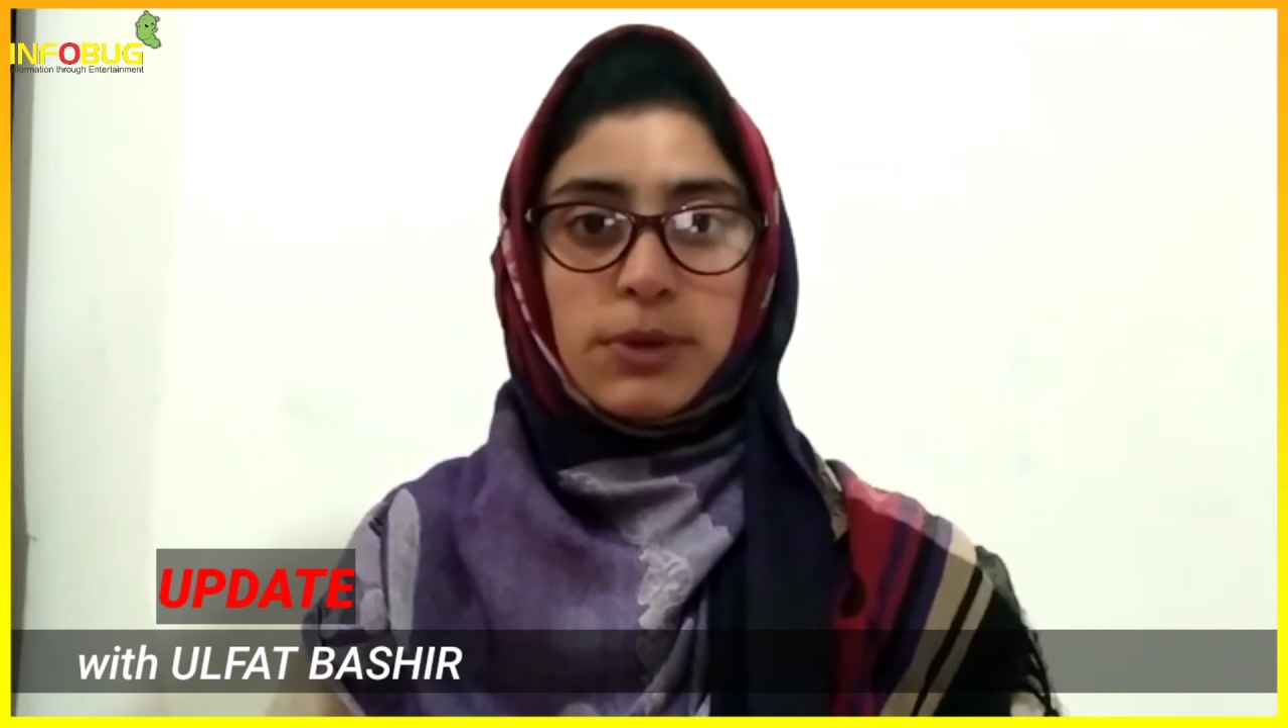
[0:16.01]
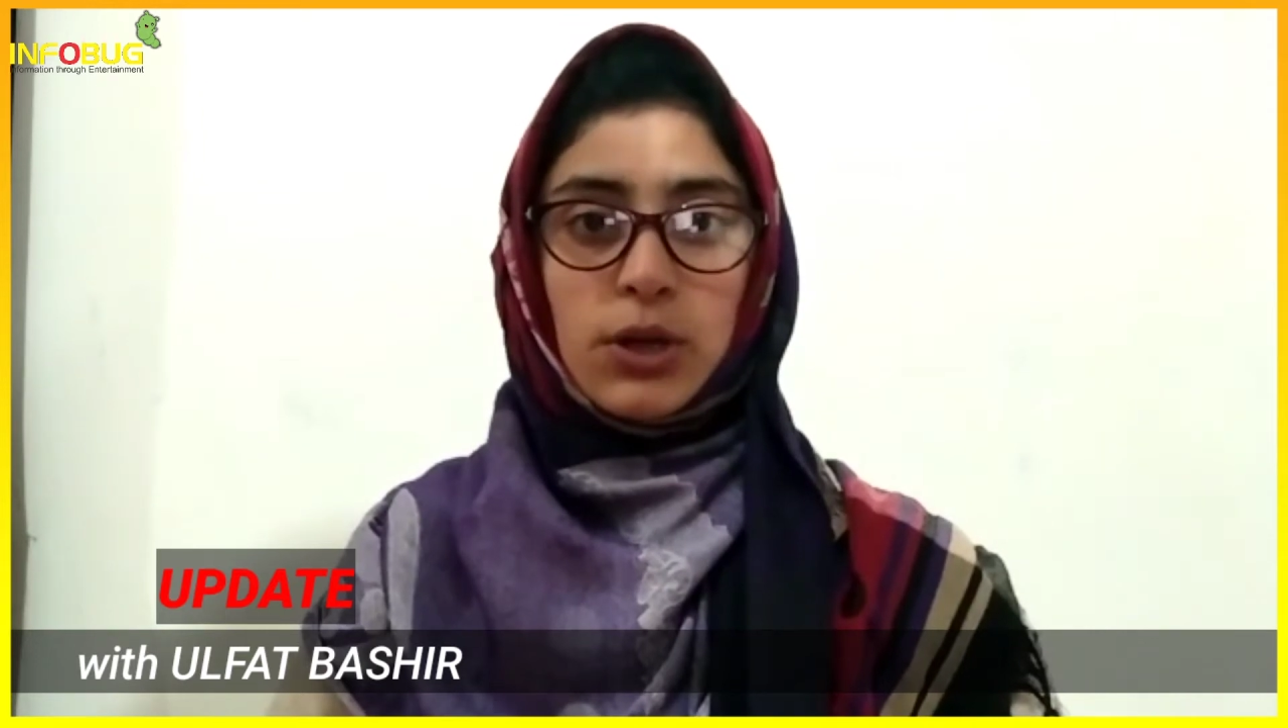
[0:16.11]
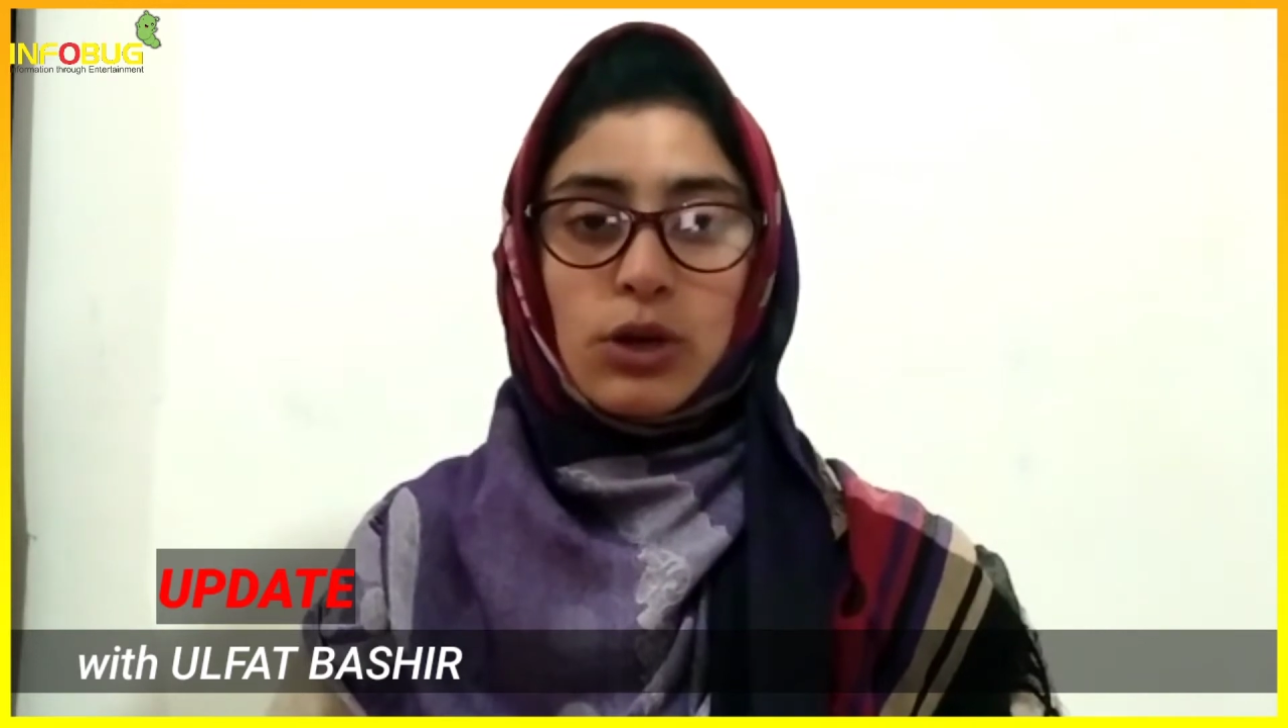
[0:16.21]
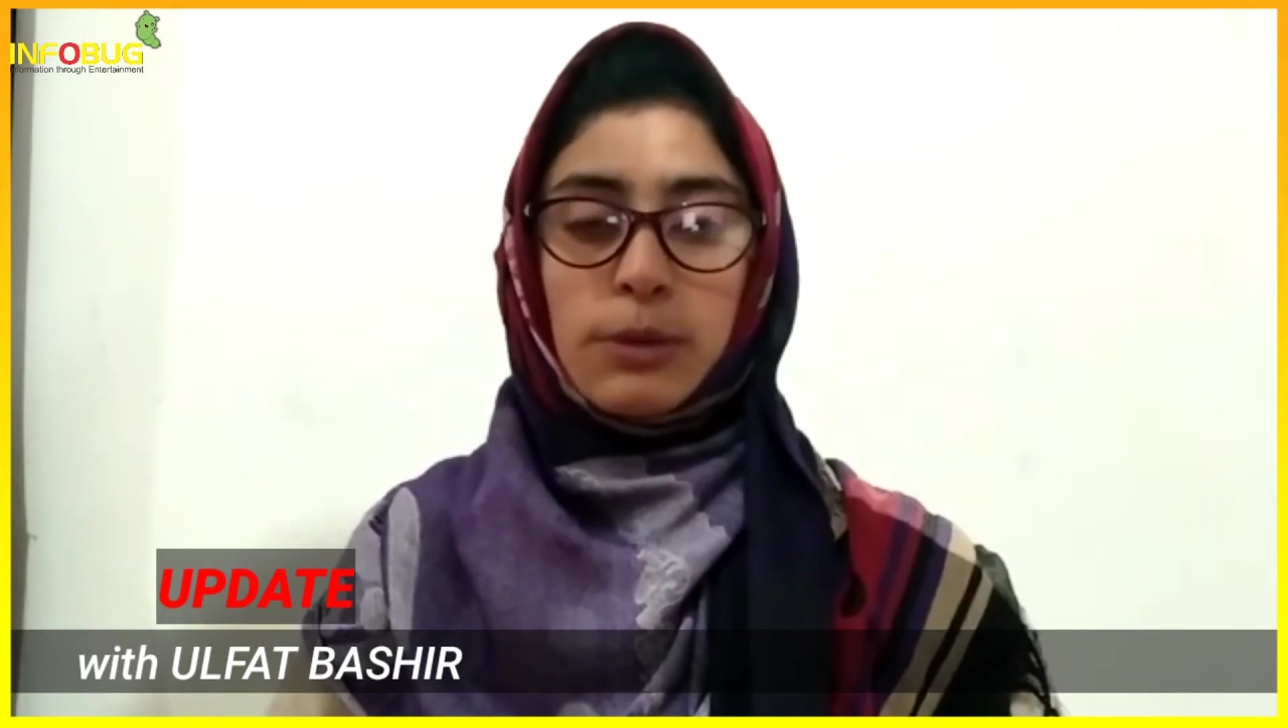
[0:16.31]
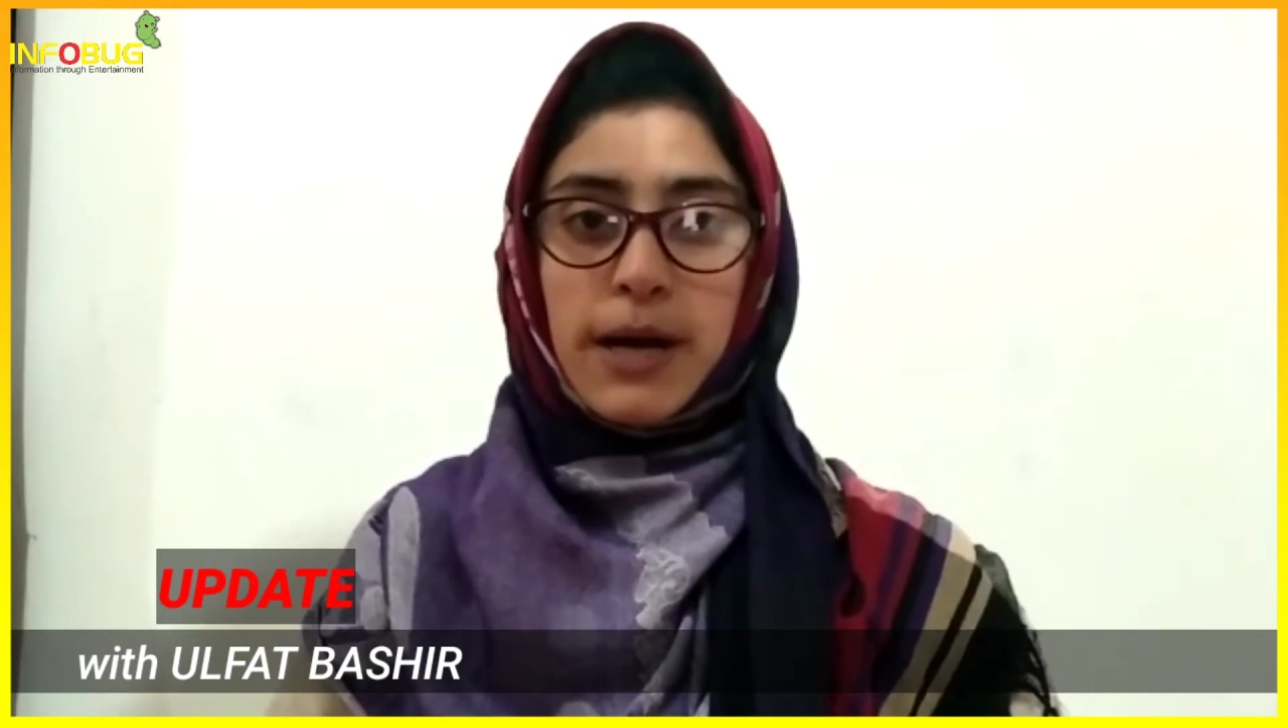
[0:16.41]
में
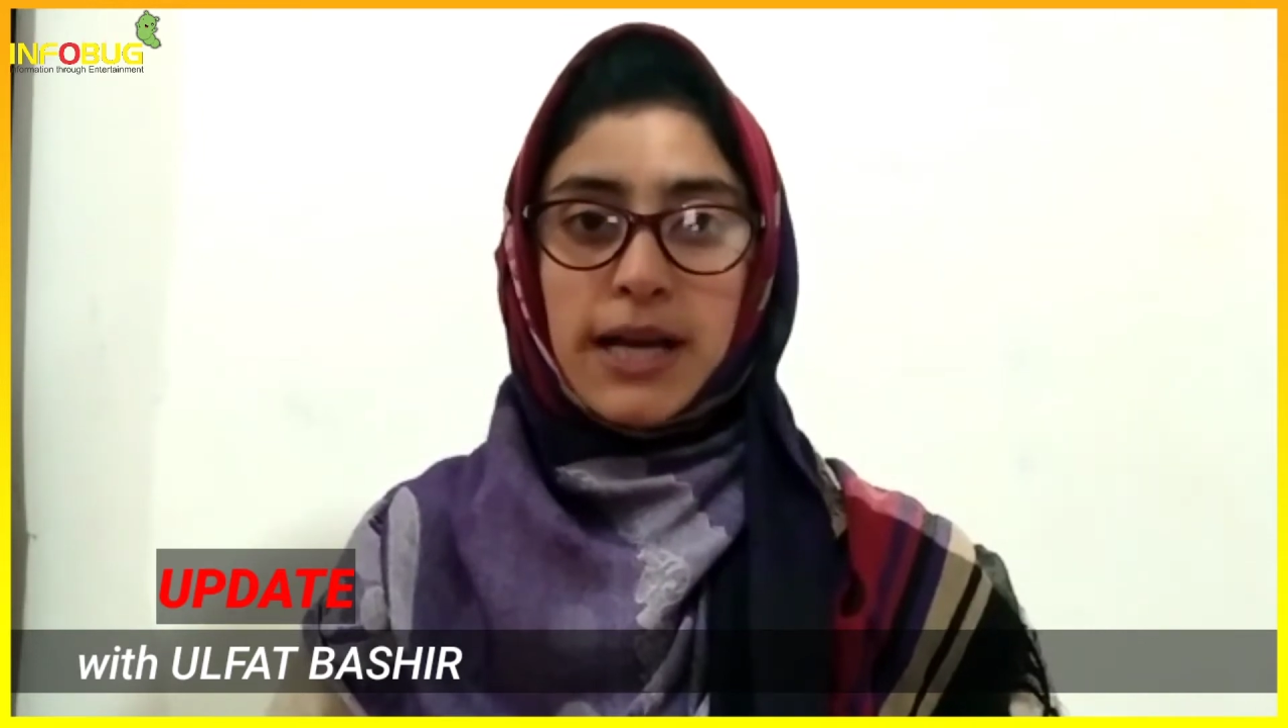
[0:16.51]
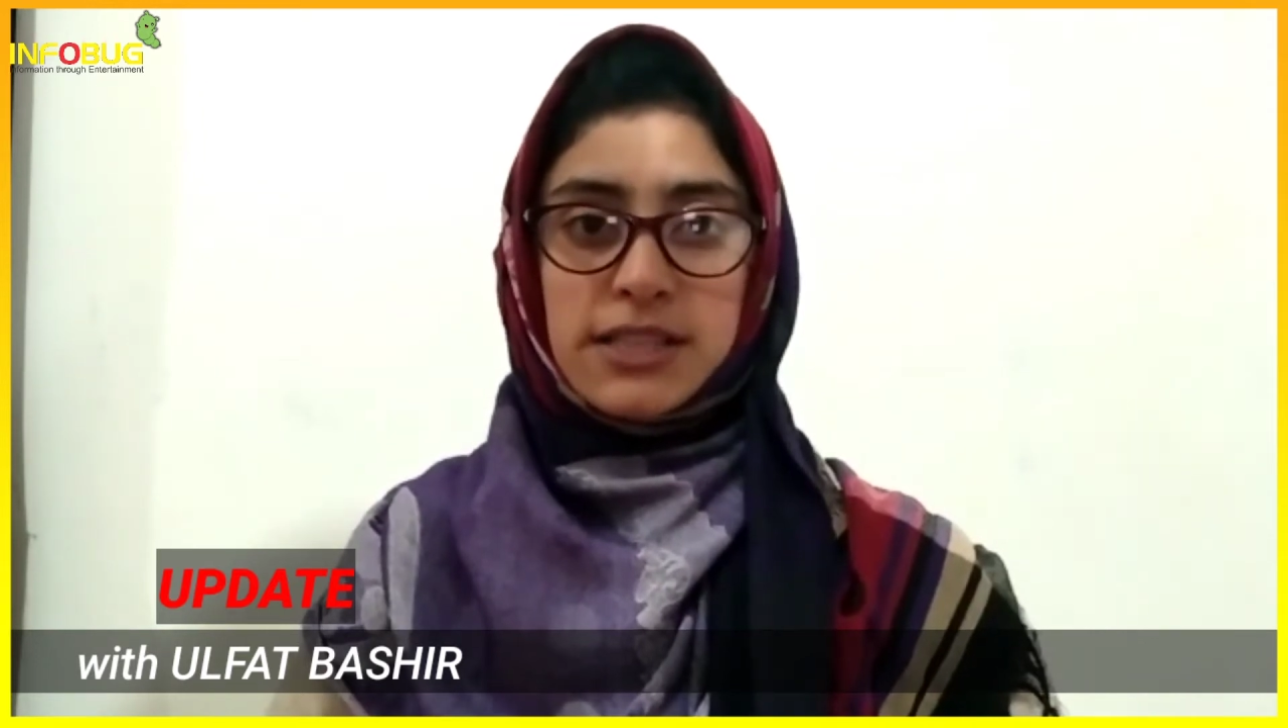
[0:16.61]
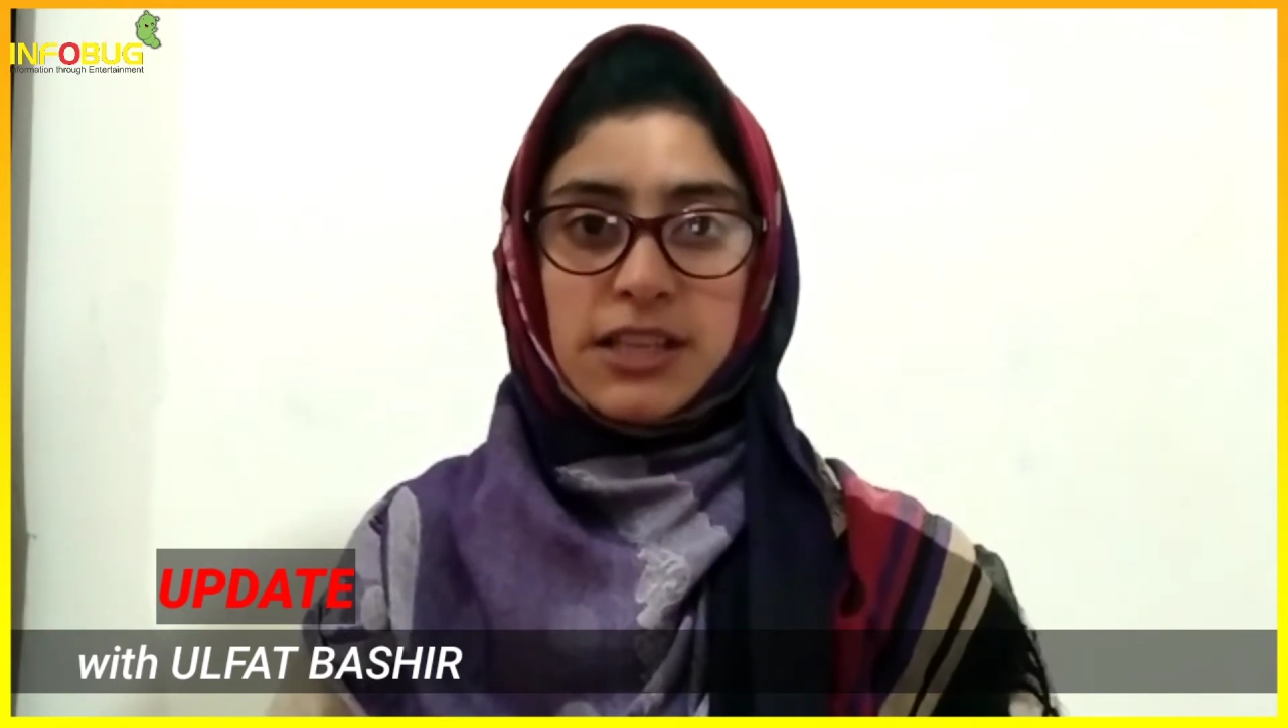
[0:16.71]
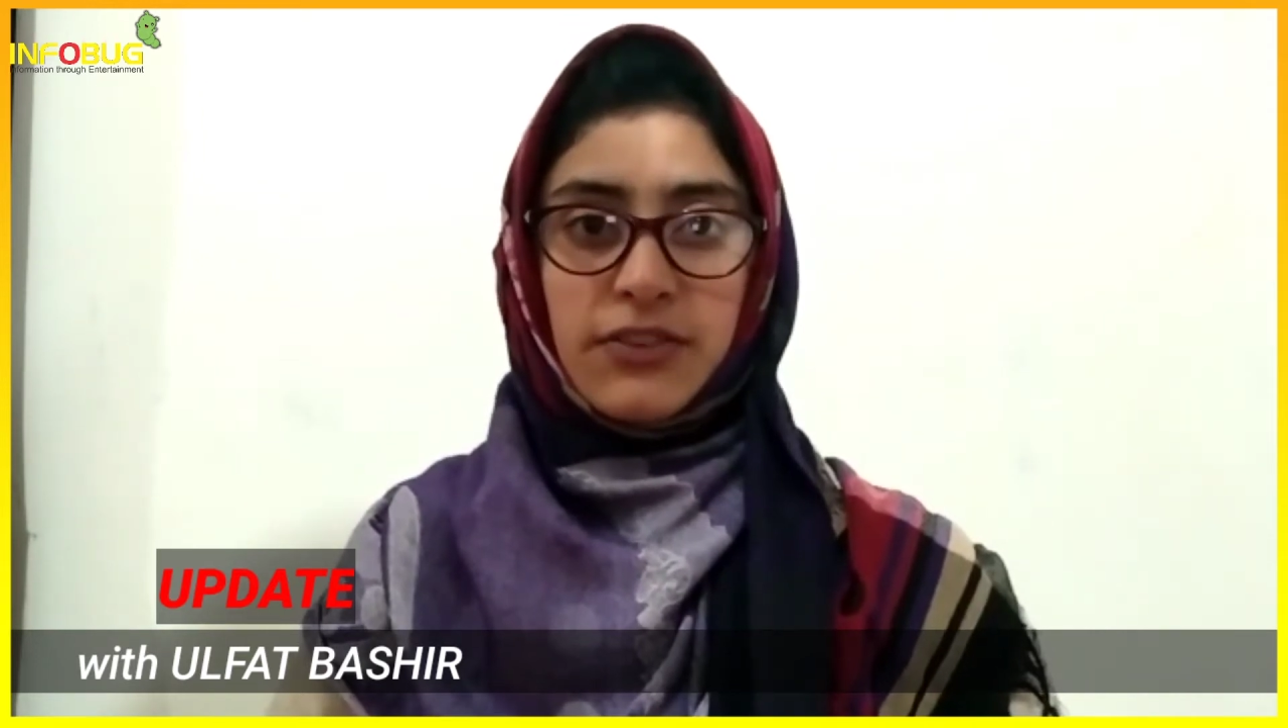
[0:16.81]
कुल 22